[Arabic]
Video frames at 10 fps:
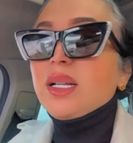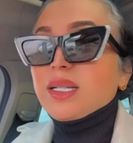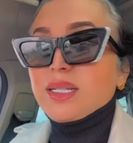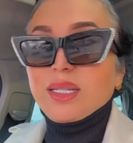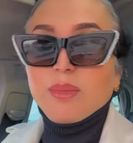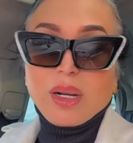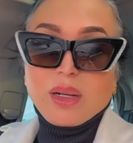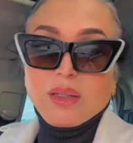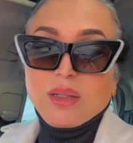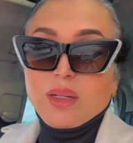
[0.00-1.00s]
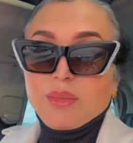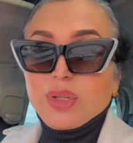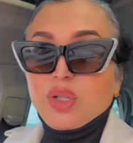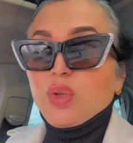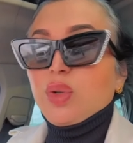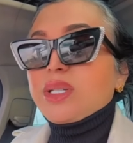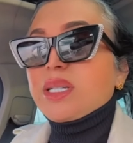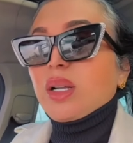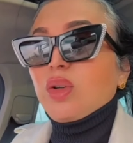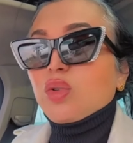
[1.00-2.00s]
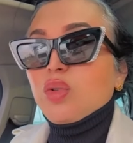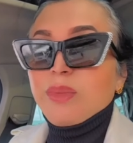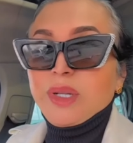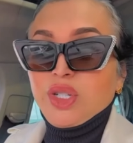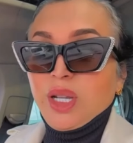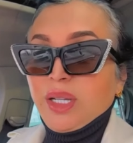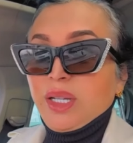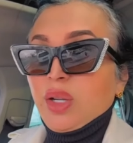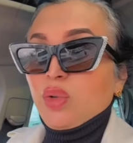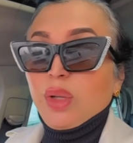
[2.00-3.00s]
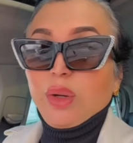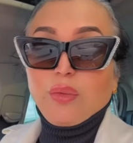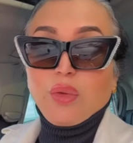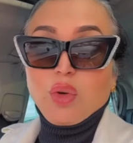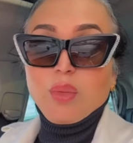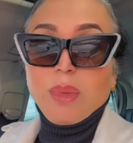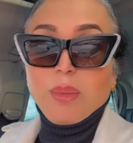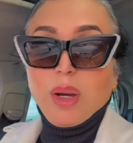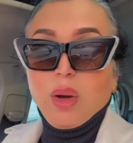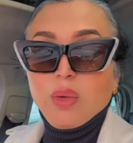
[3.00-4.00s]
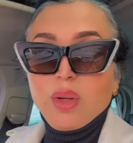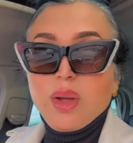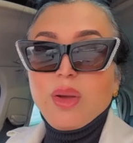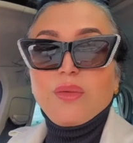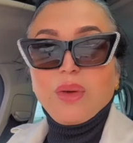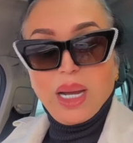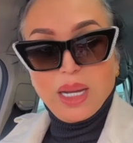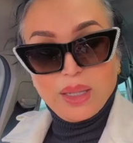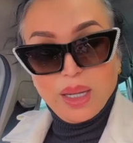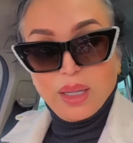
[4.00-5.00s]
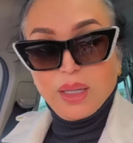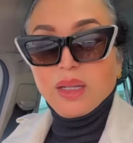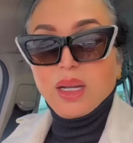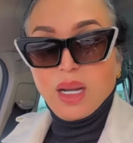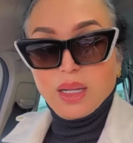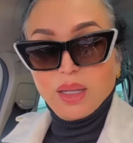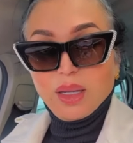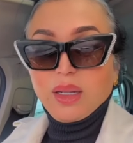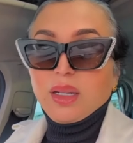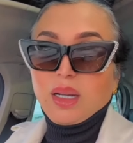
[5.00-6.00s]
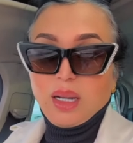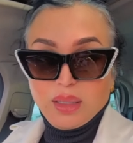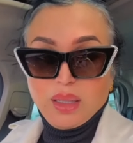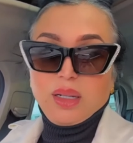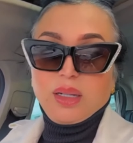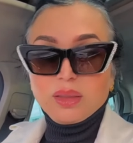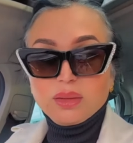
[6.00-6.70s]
الزمر باش يوليو يستغلوكم مجانيا ويديروا فيكم ما بغاو فحذاري حذاري حذاري